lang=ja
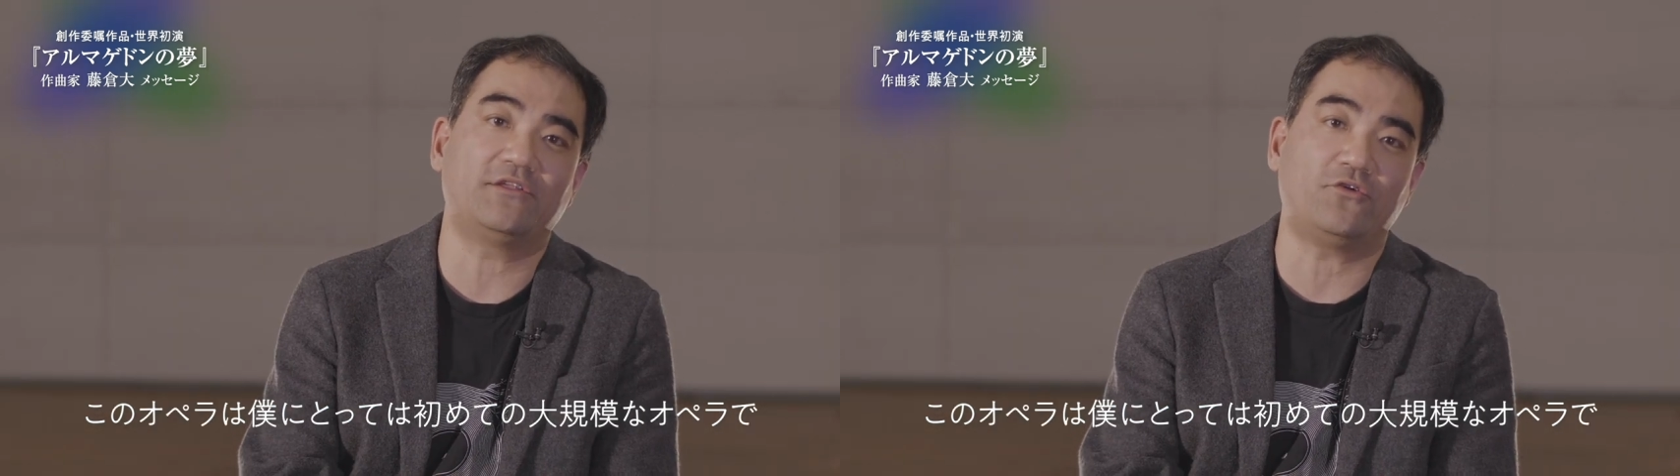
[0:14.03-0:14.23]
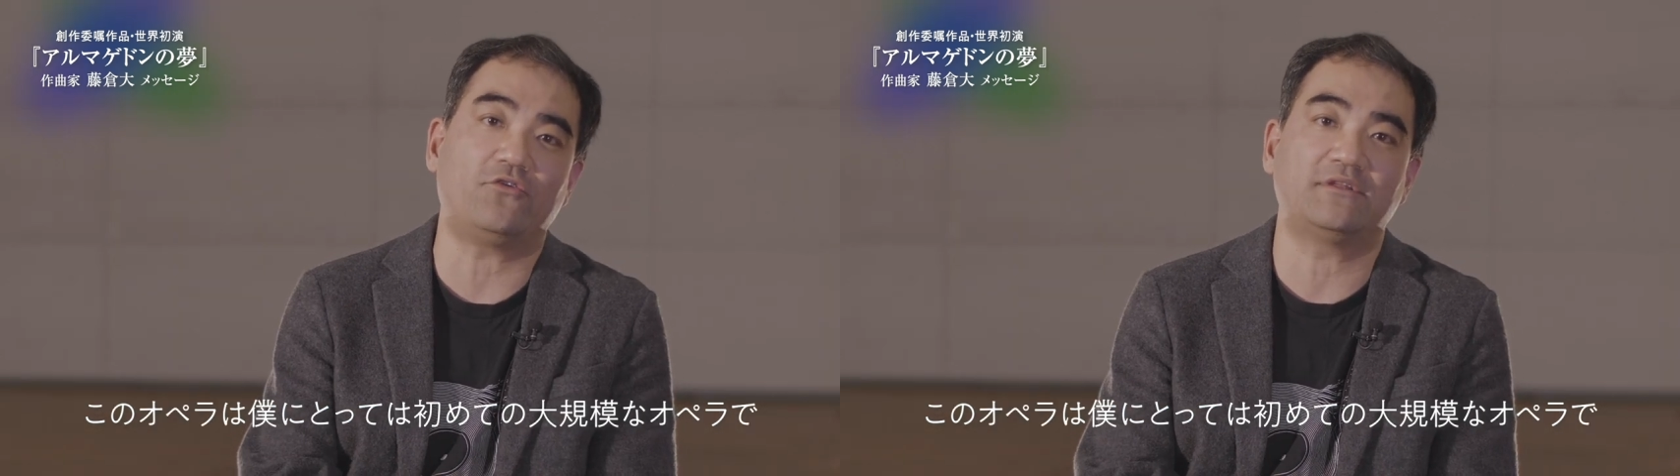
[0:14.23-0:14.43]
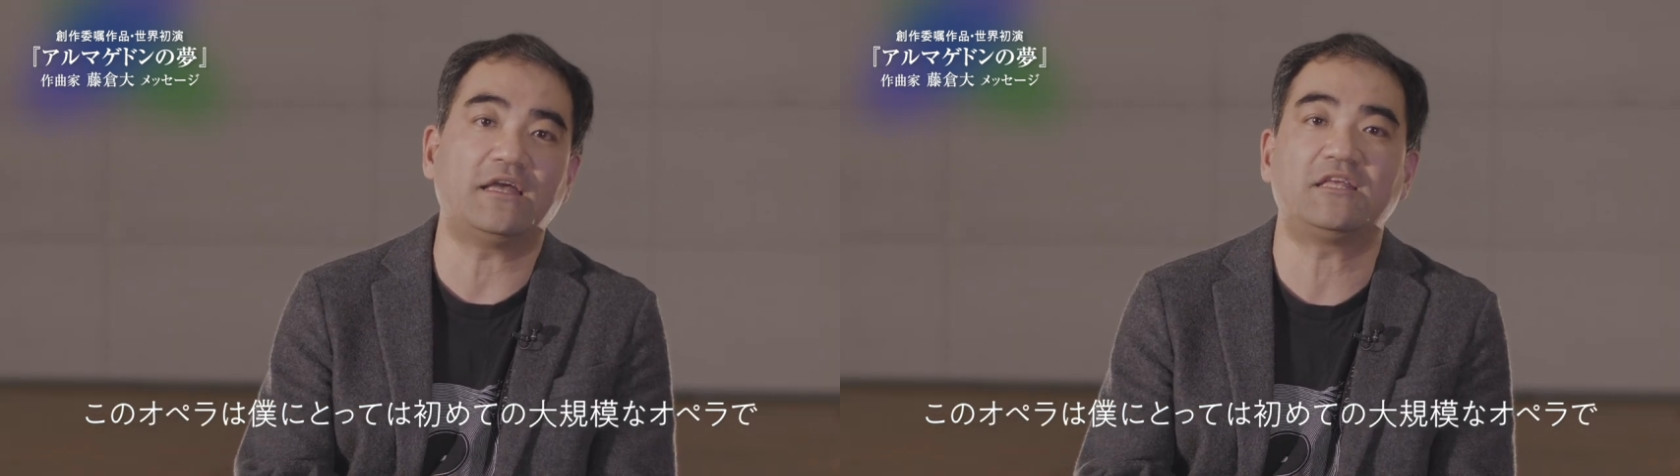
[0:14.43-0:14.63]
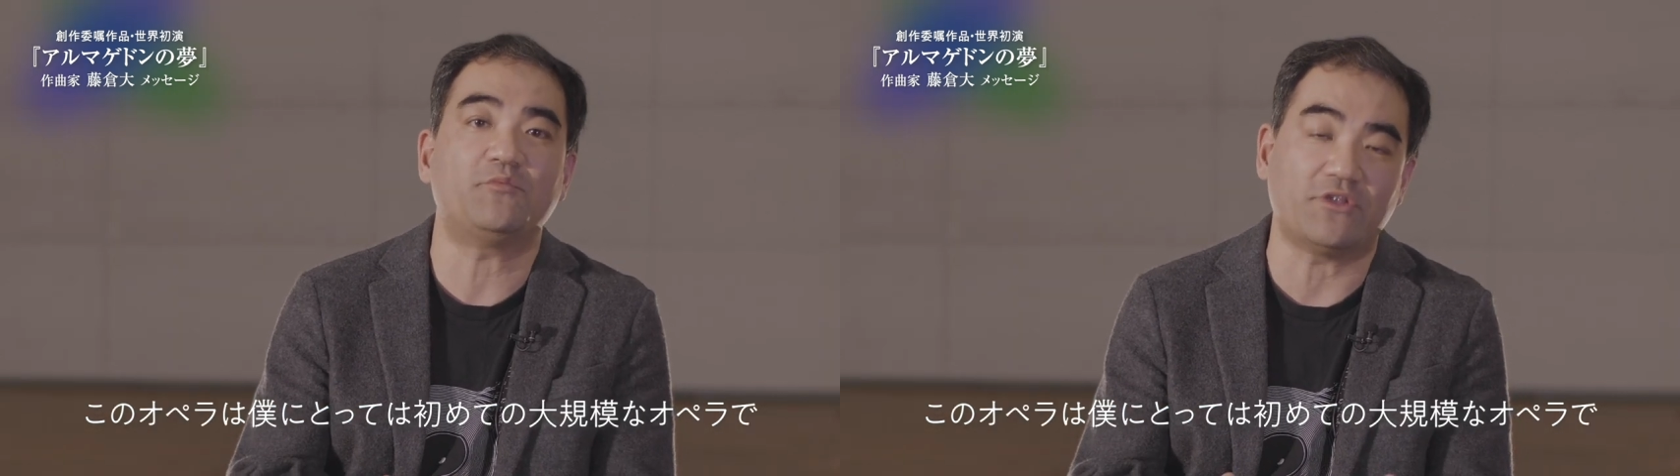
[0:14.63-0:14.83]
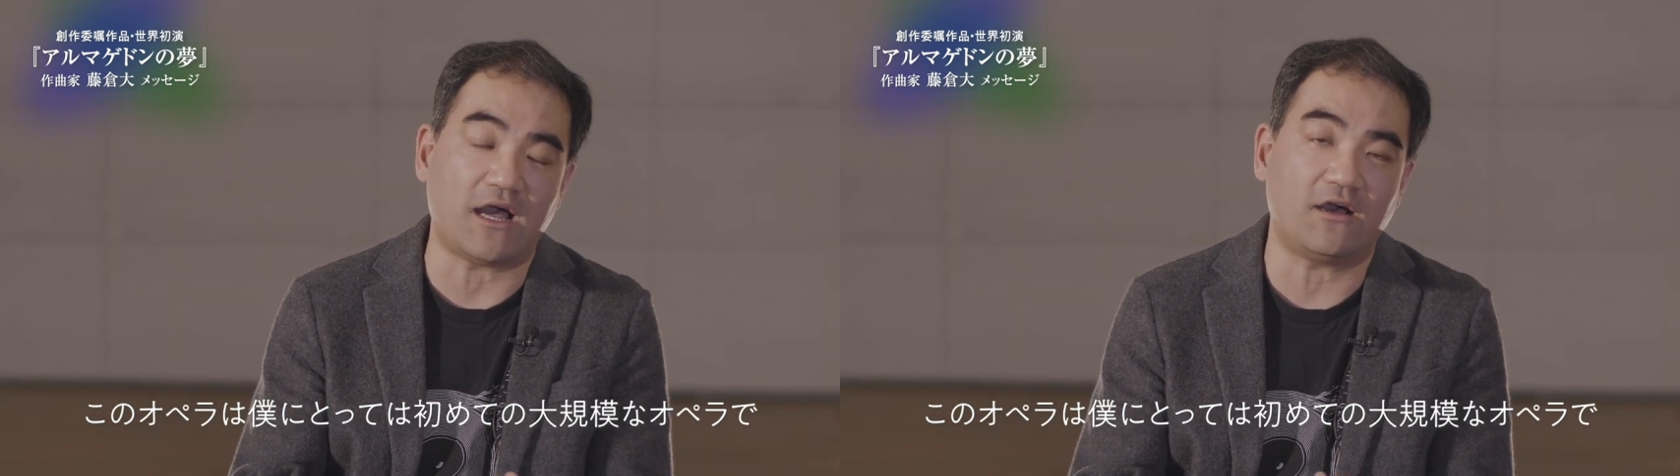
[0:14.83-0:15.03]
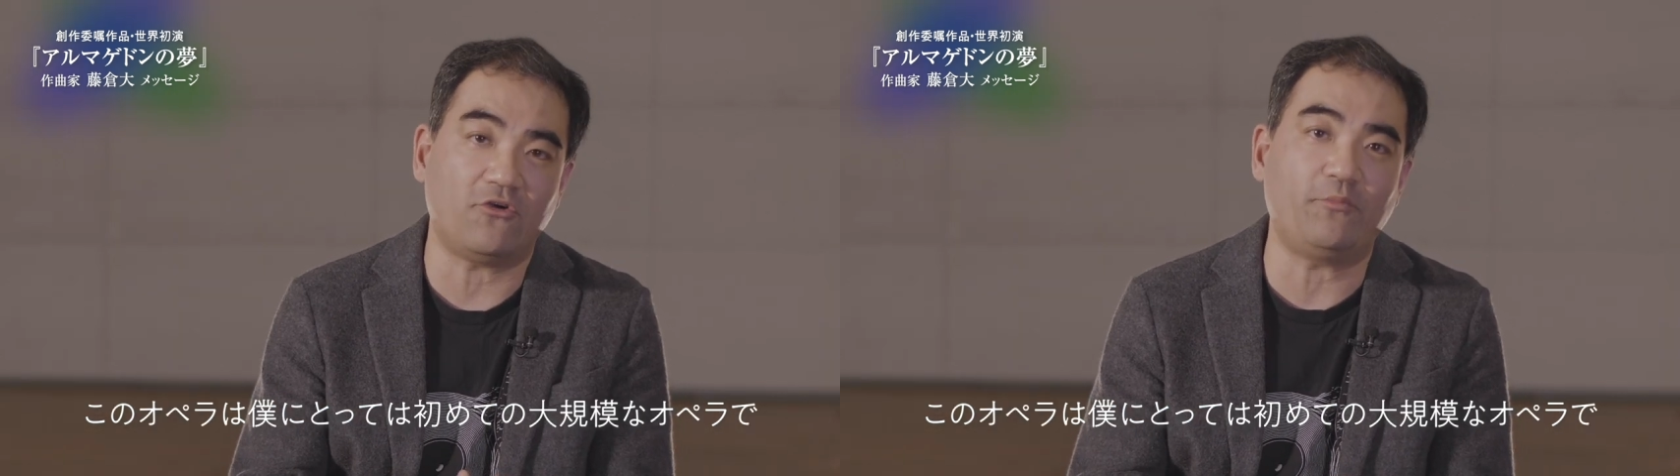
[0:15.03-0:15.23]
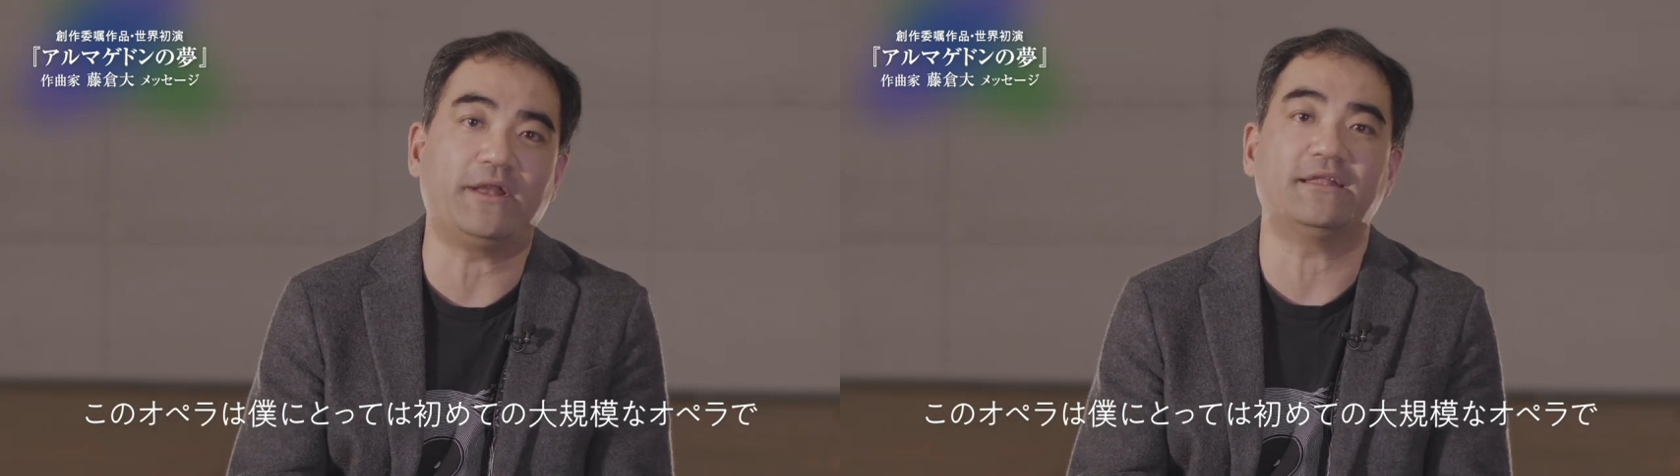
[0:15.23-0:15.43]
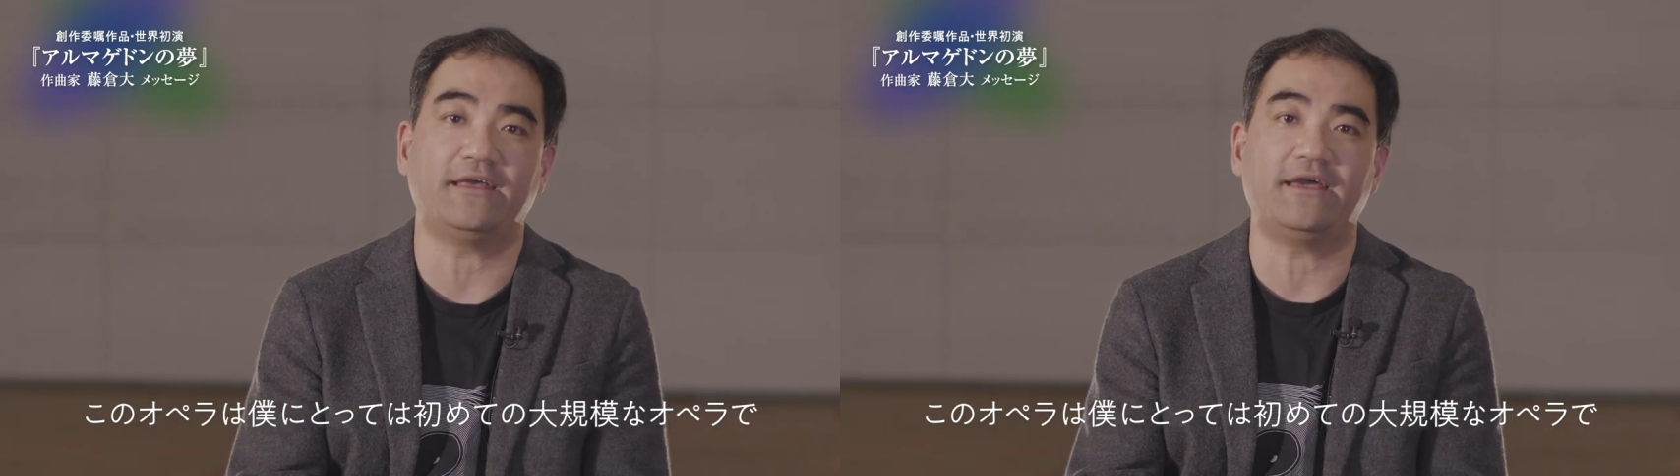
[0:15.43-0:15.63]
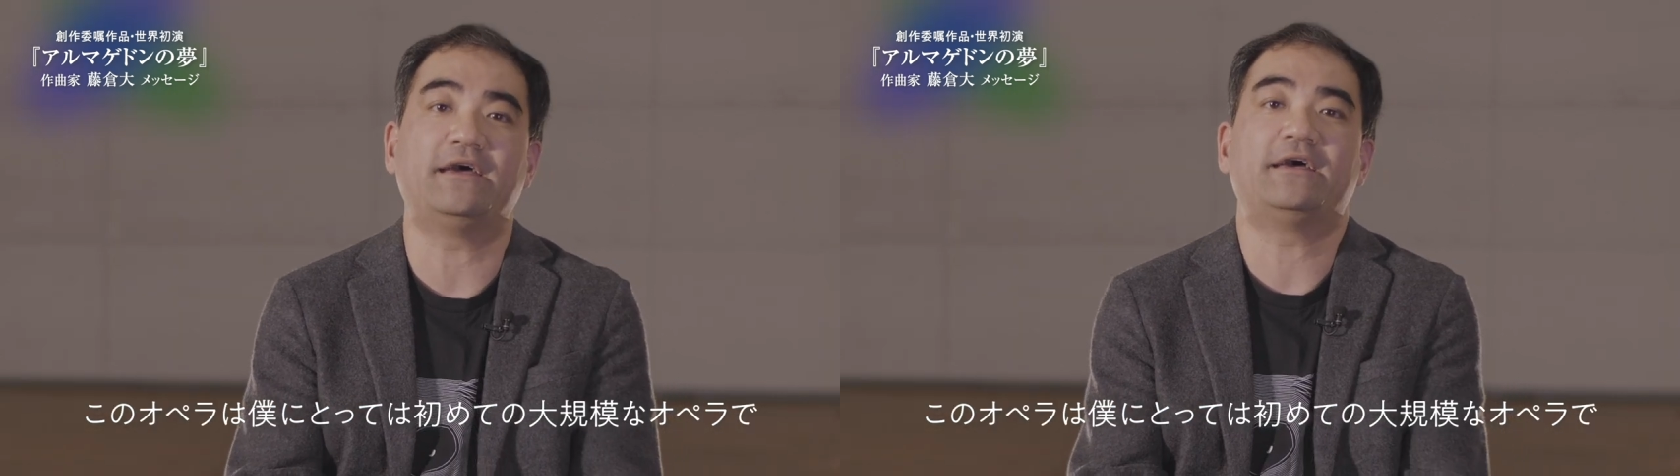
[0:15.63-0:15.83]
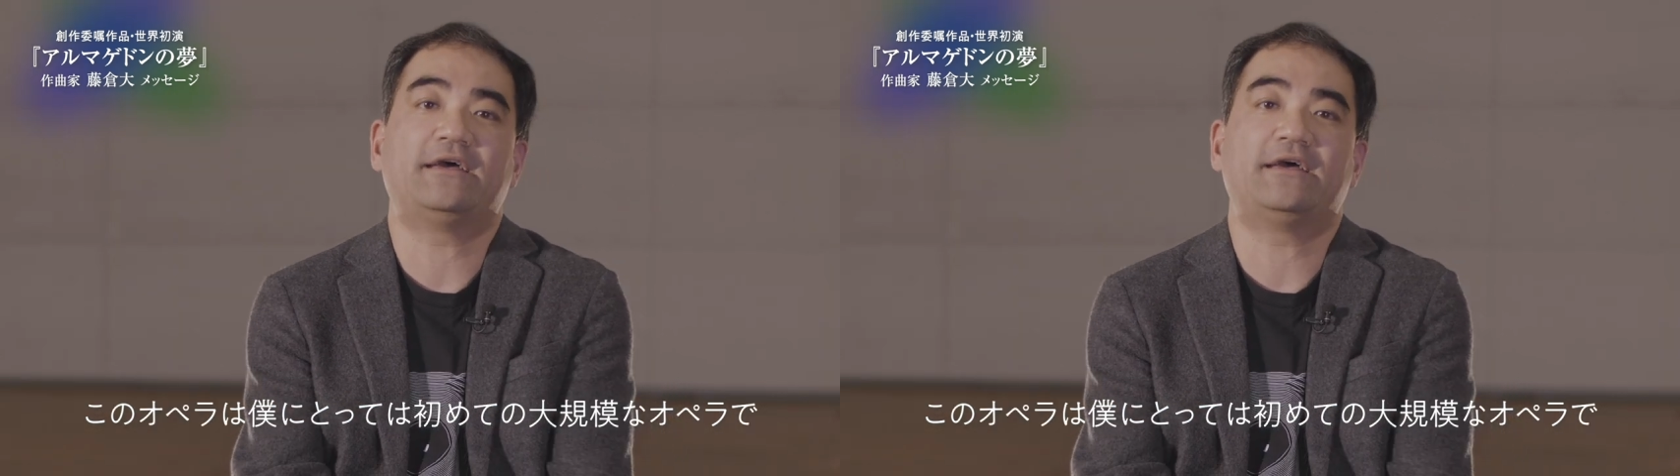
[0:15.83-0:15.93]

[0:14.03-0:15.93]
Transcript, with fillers: の大規模なオペラで、